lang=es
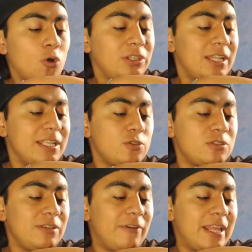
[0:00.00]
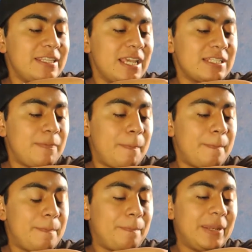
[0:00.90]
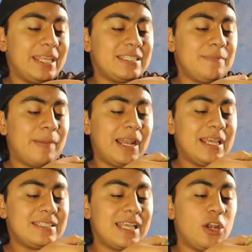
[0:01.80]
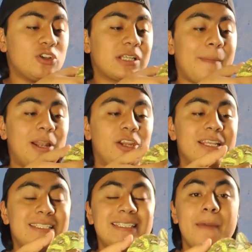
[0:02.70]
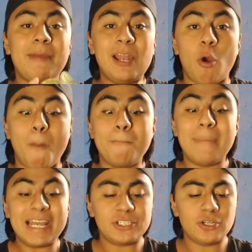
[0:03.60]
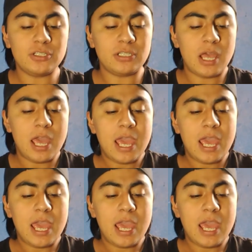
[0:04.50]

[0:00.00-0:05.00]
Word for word: otra de sus diferencias principales de los camaleones de velo machos